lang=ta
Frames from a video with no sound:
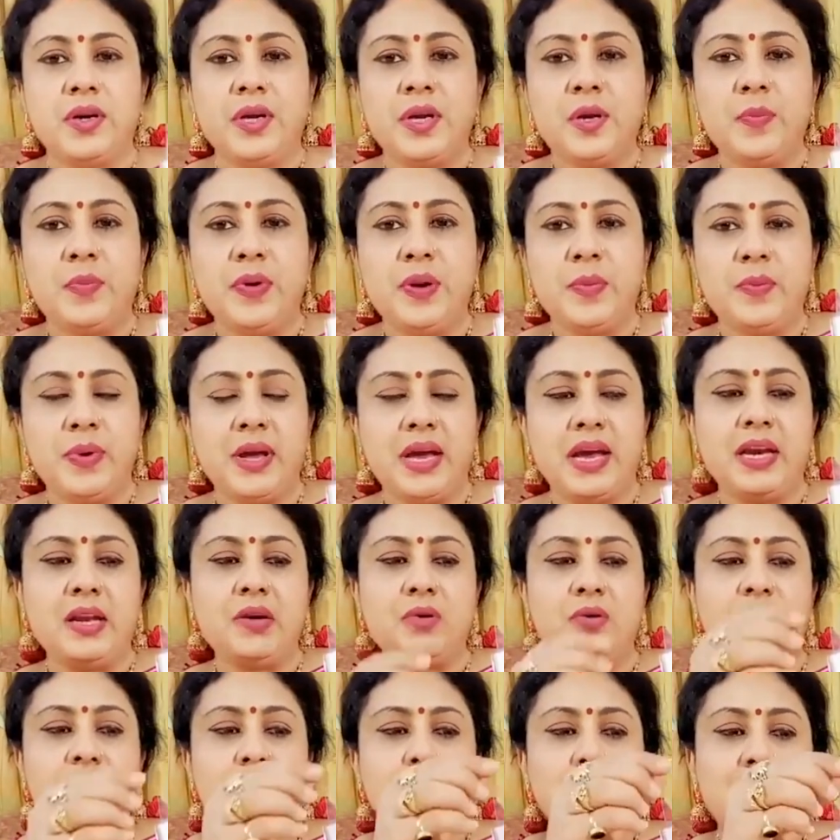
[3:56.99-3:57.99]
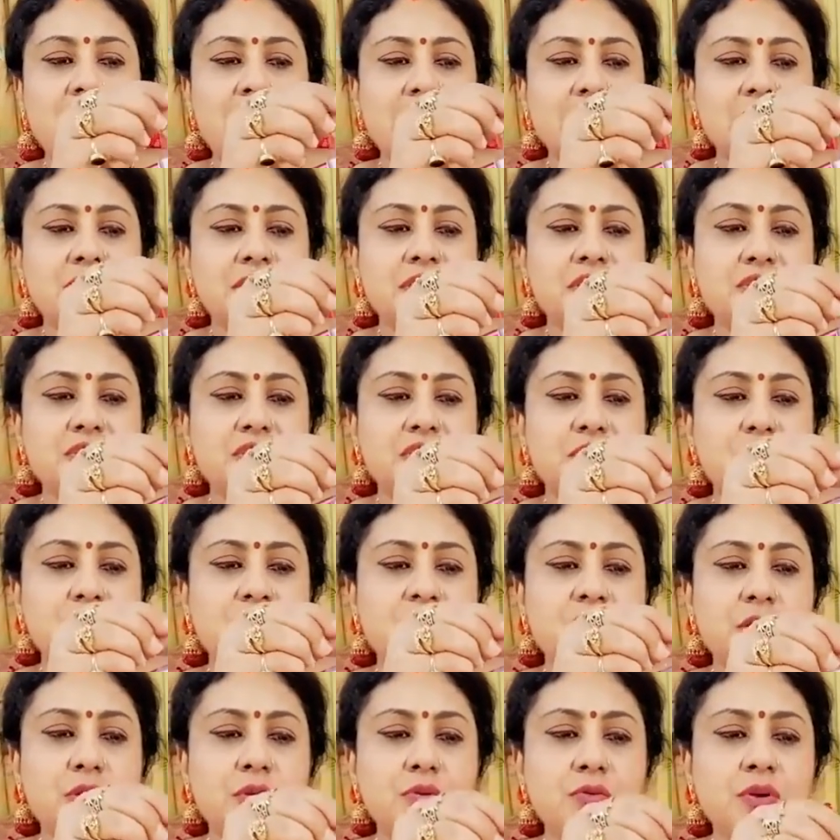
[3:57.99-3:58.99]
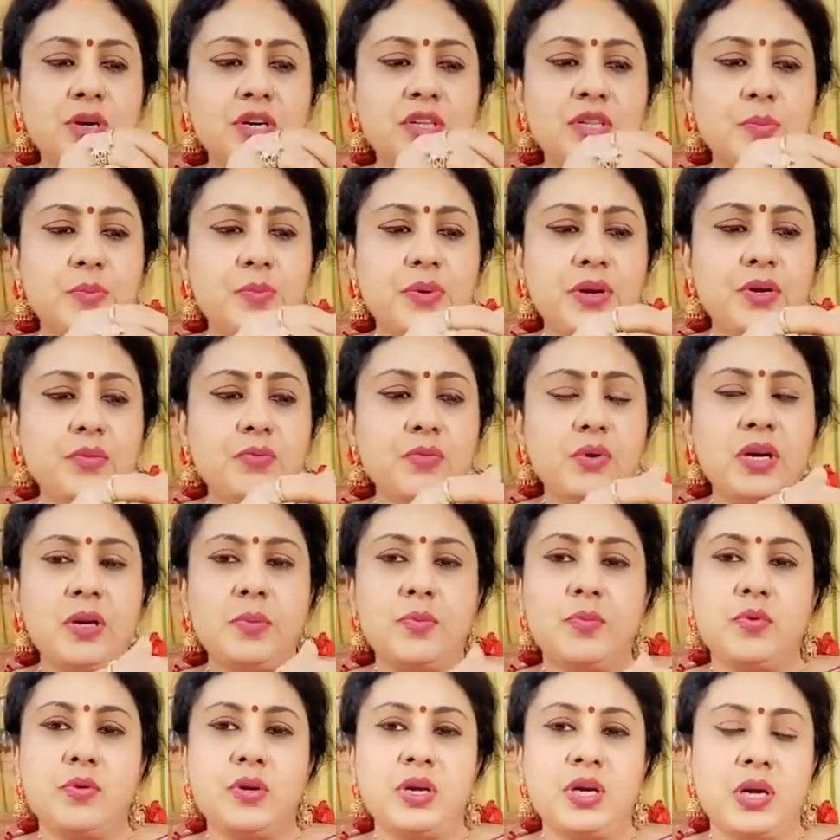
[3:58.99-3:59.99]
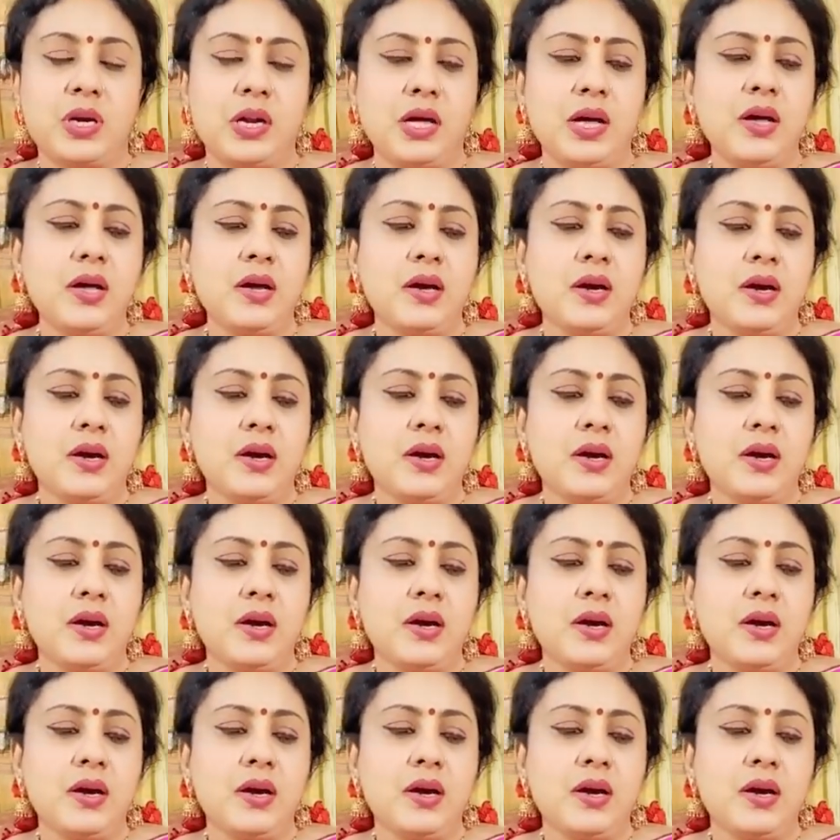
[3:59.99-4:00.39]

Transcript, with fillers: இப்படி மேலே ஒரு பிளாஸ்டிக் ஷீட் மாதிரி இருக்கும் அது இப்படி உள்ளே போட்டுக்கலாம்